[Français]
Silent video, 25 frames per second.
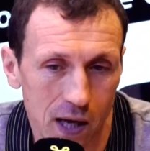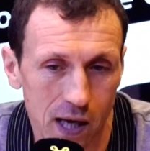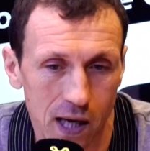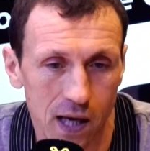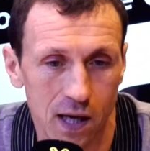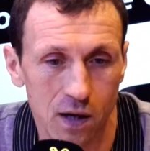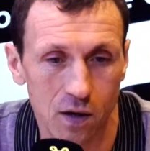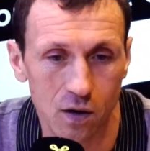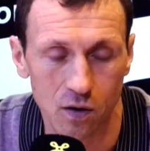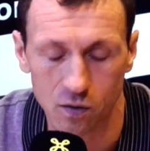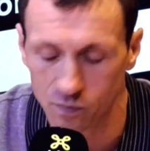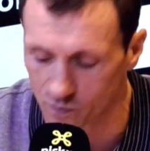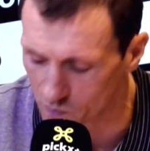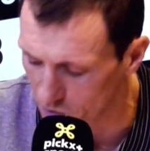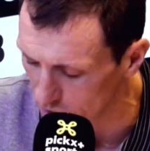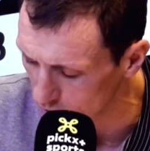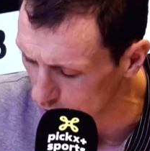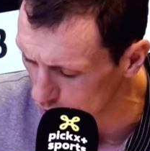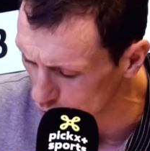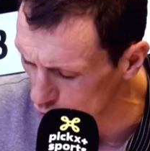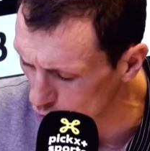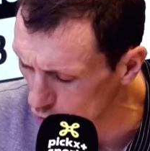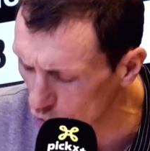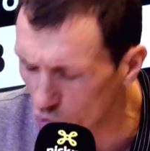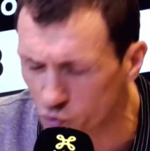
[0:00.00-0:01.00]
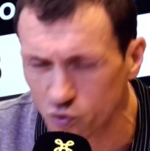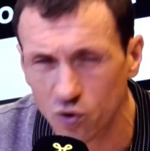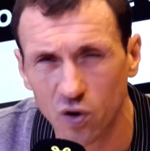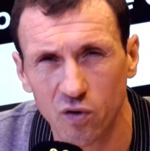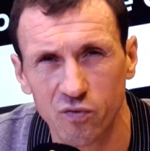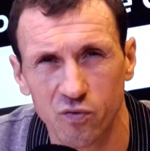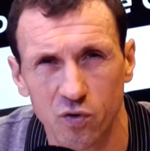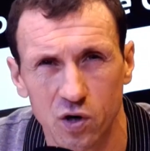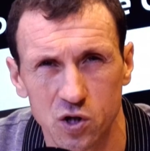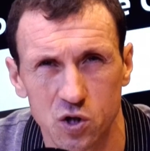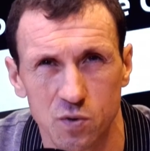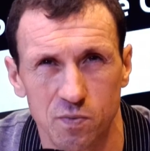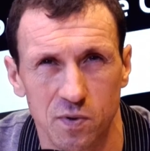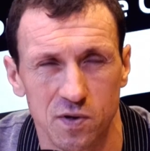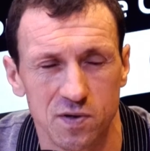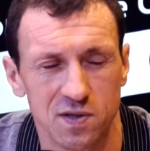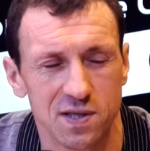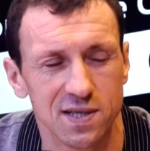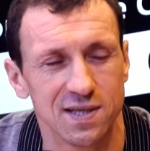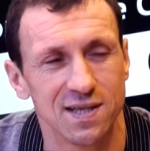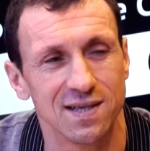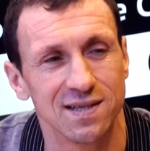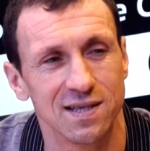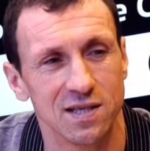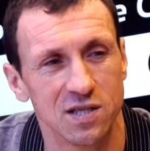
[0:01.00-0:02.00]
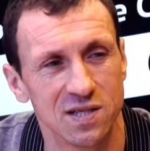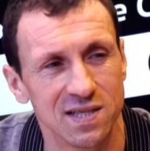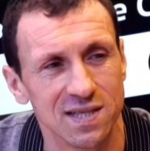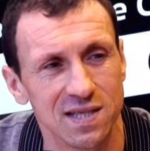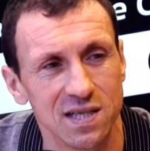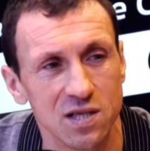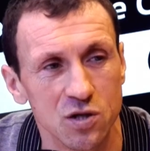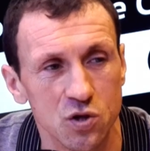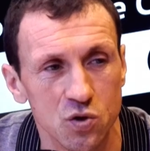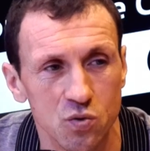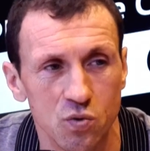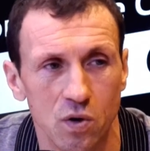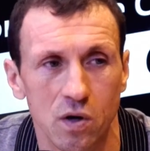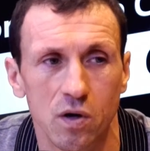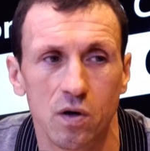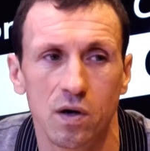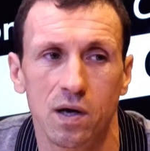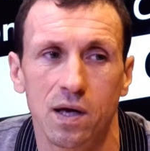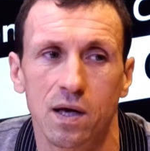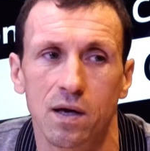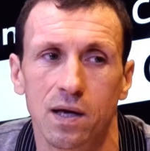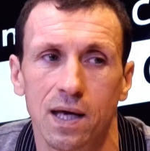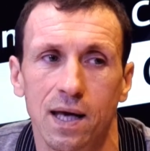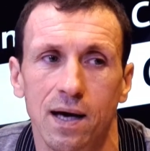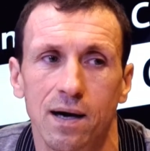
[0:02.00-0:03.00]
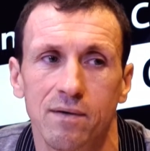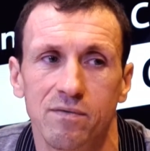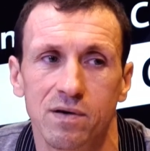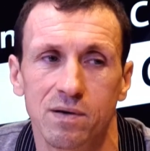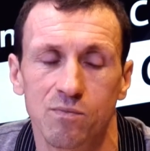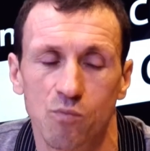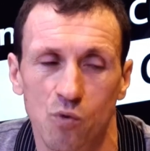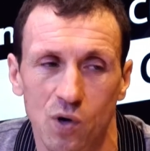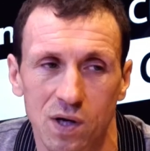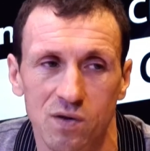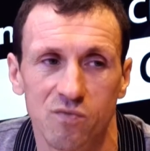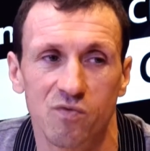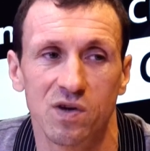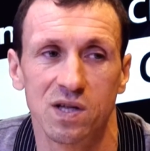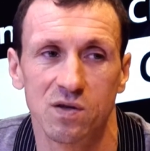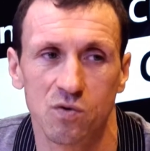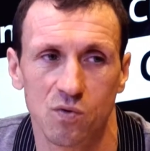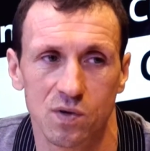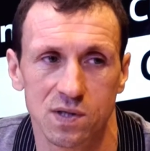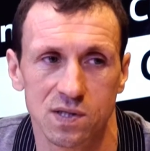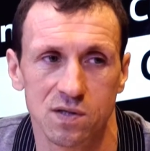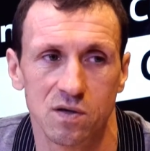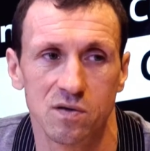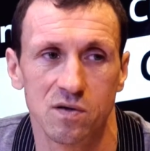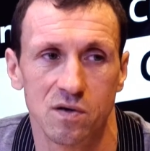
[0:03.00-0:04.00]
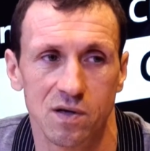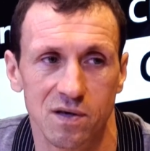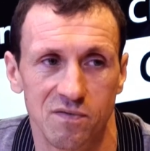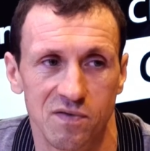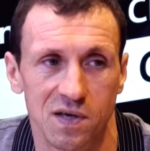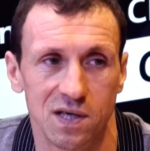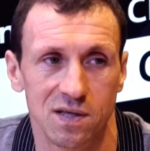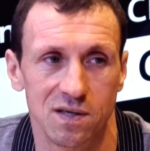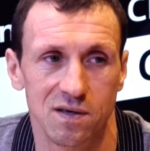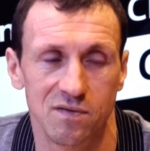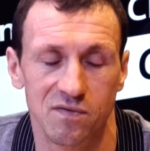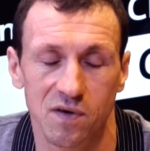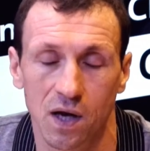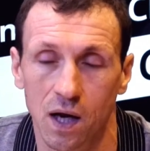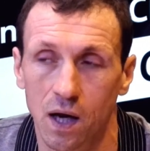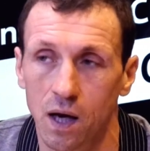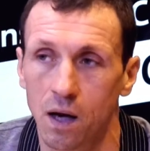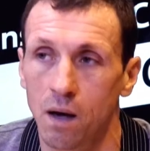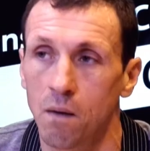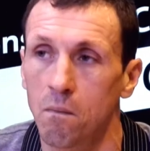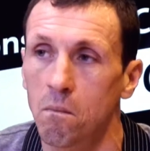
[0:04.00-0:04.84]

Et euh, au coup d'envoi, je pense que c'était six joueurs qui avaient moins de 23 ans dans l'effectif.